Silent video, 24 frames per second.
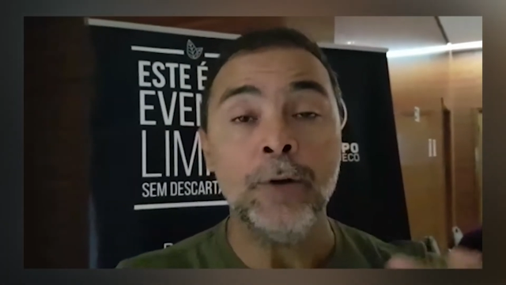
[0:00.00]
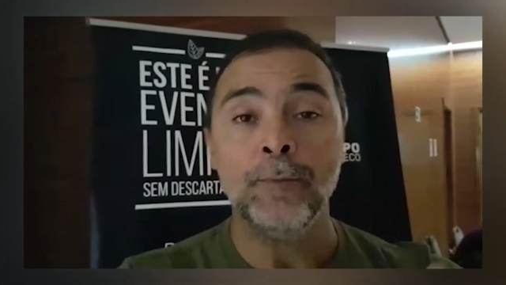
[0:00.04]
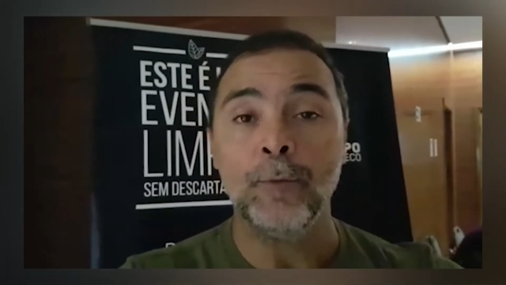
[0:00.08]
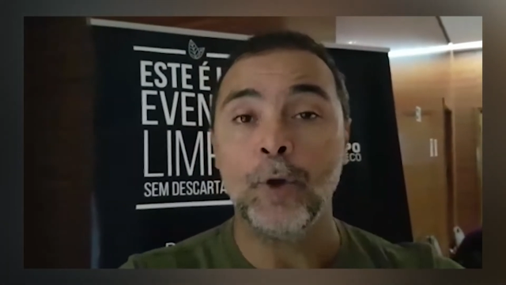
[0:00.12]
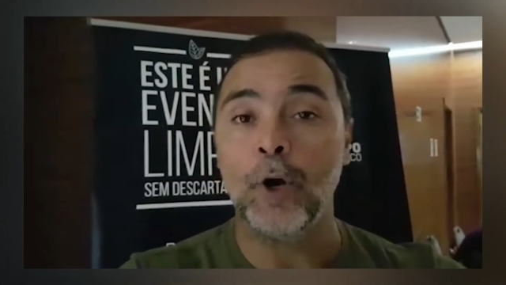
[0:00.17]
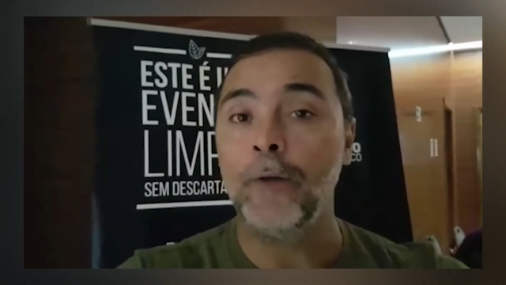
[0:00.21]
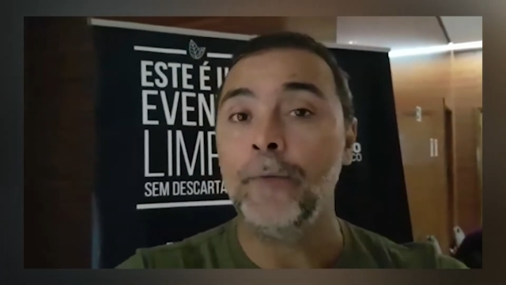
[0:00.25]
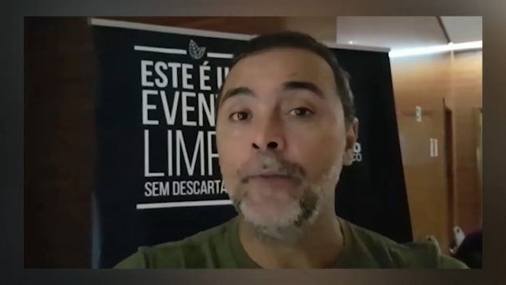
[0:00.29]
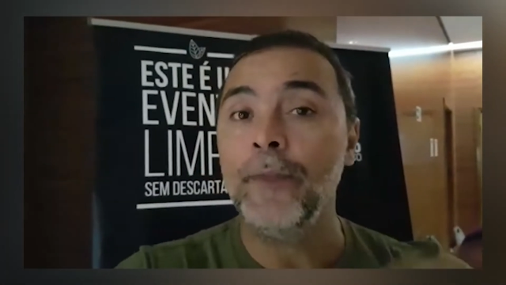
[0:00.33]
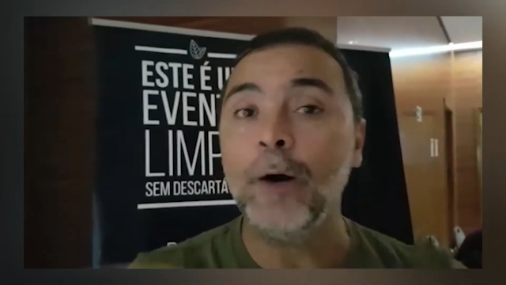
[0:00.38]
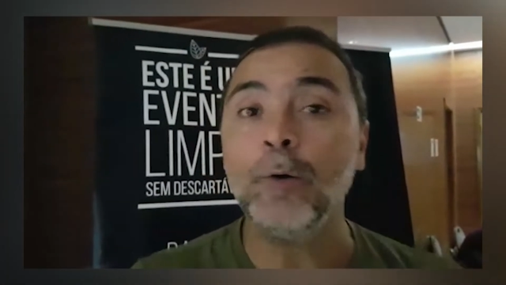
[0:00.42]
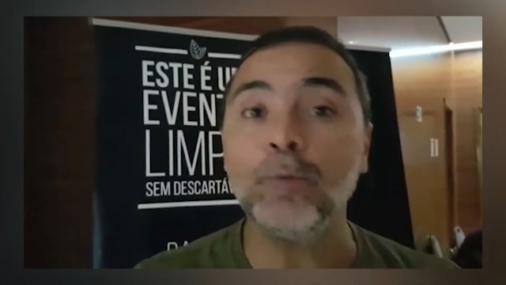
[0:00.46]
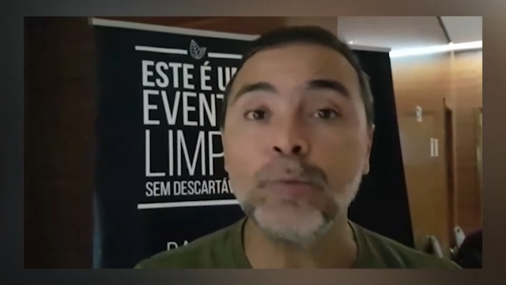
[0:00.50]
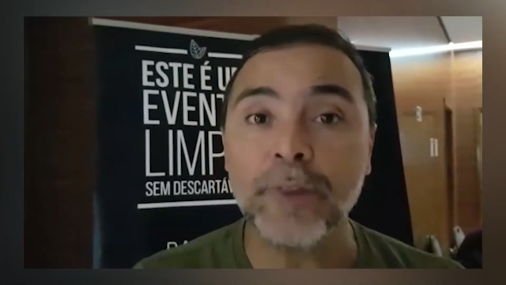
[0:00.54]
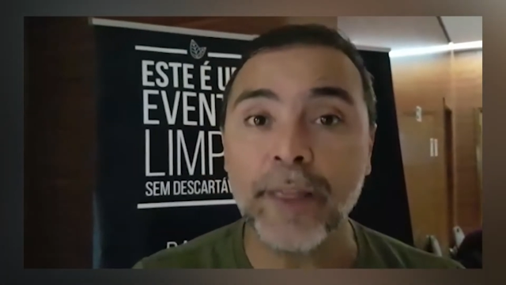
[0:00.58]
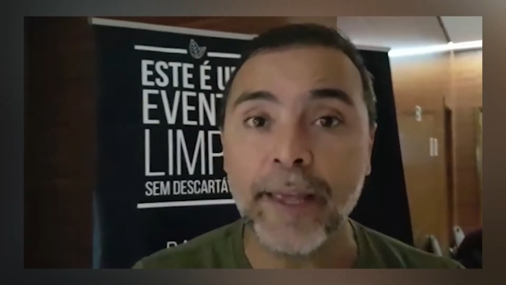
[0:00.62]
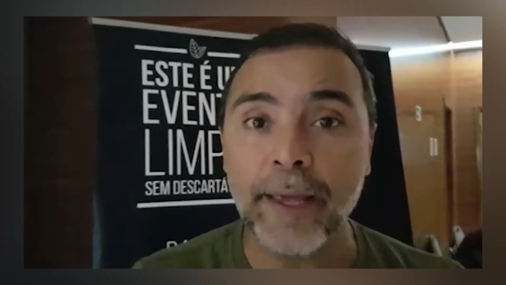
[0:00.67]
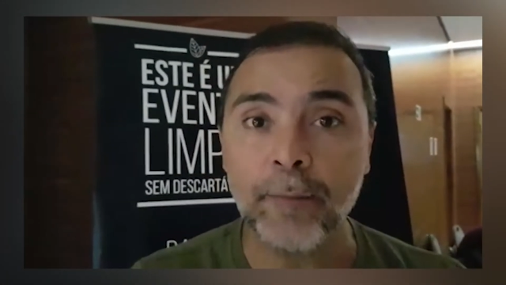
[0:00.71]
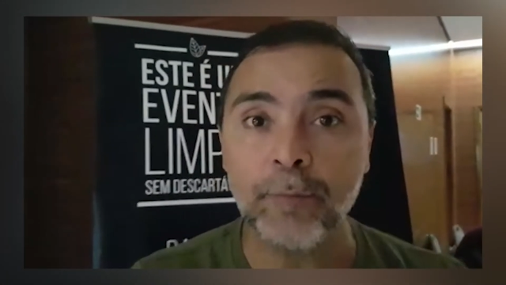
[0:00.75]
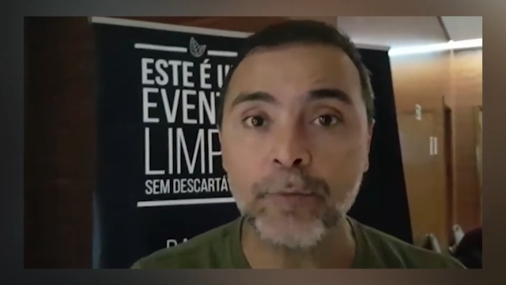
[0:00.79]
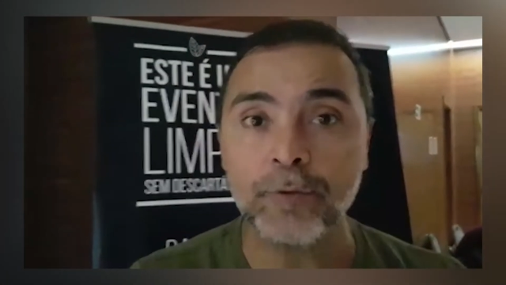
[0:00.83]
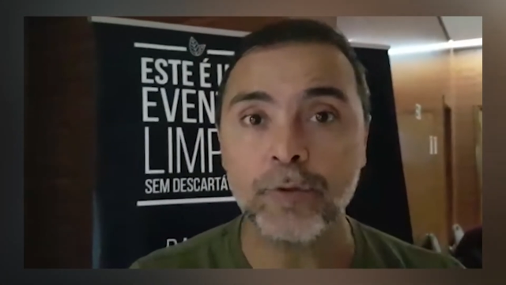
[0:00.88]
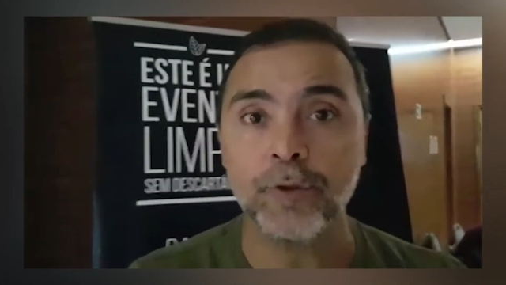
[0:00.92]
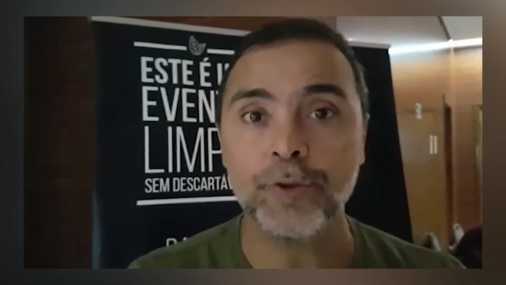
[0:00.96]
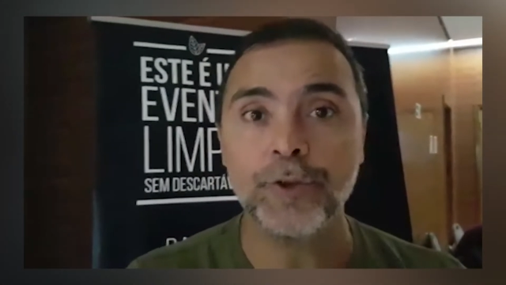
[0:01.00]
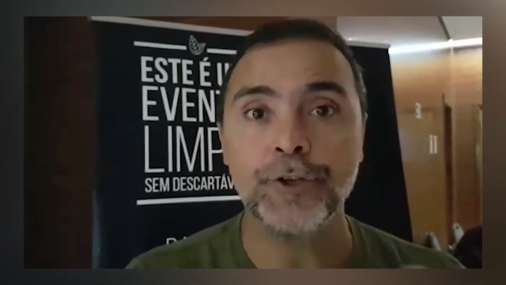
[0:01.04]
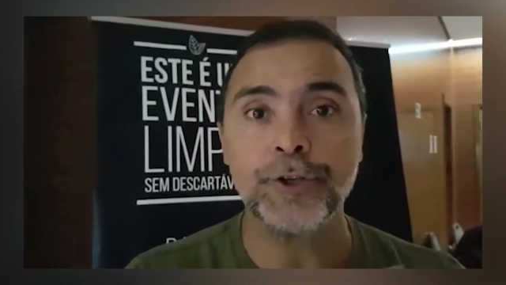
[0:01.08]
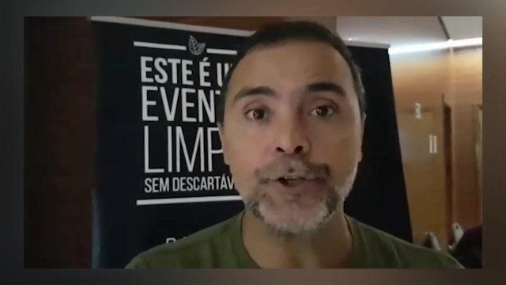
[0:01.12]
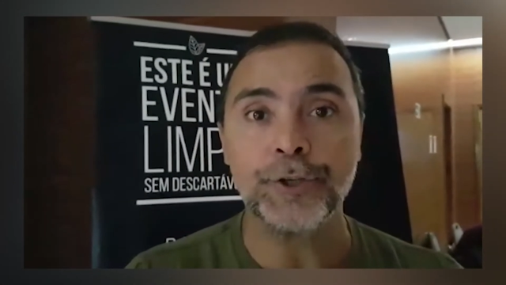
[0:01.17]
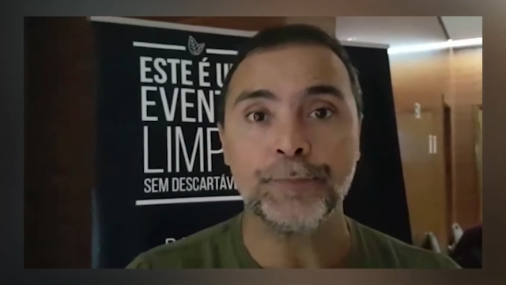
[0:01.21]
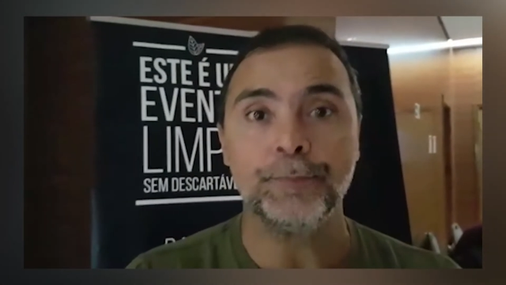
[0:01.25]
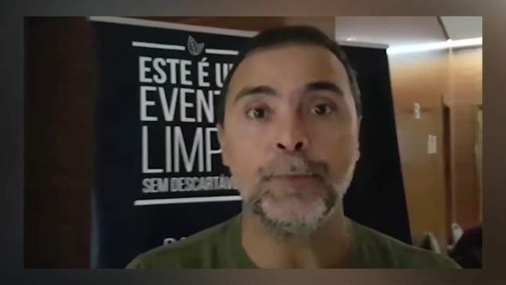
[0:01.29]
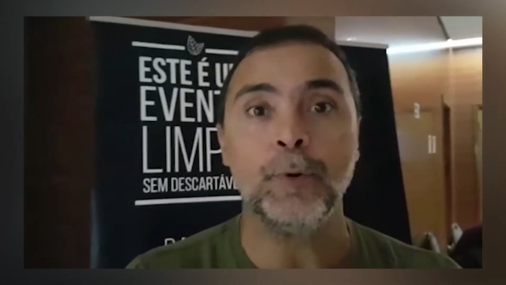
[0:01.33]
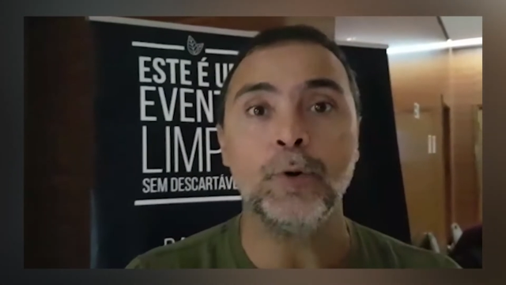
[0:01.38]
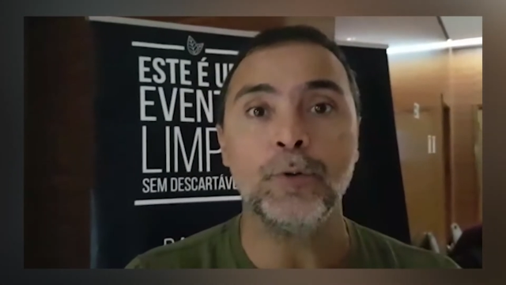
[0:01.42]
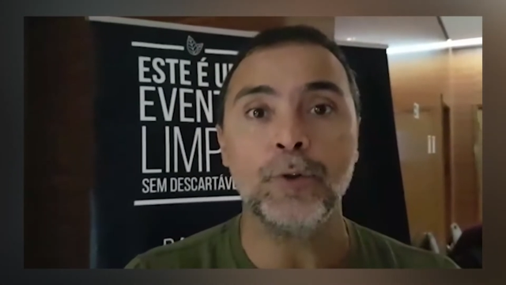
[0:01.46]
nós não temos onde
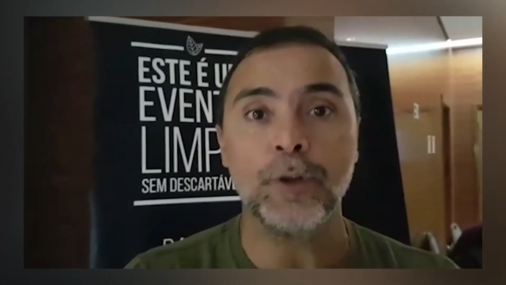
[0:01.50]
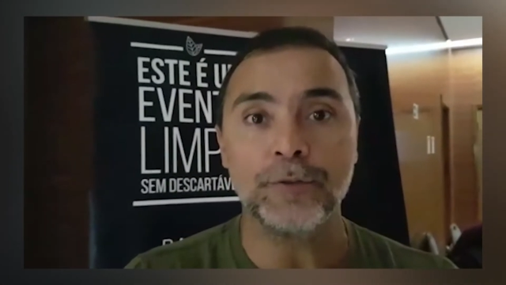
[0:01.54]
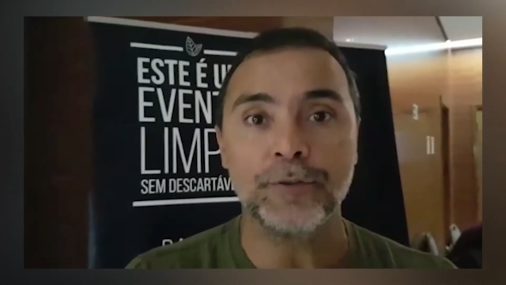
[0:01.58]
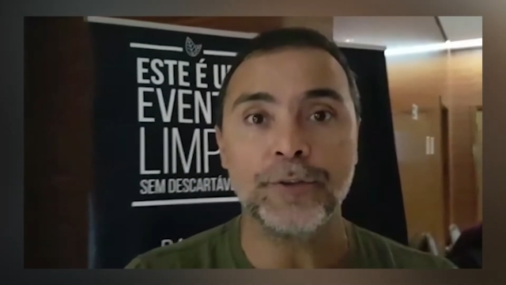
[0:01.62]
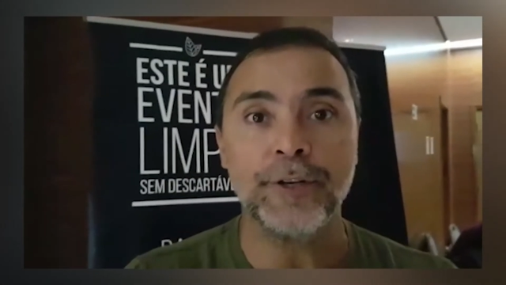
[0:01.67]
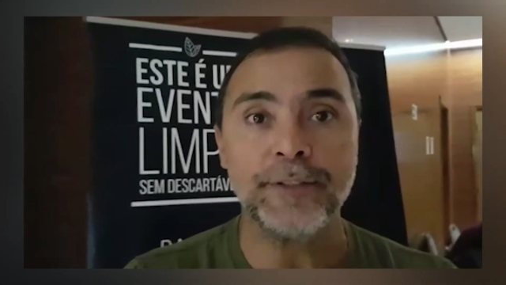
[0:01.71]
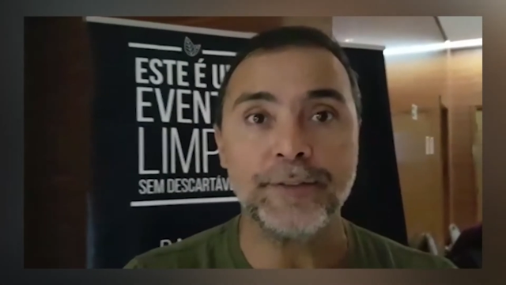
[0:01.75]
dispor nossos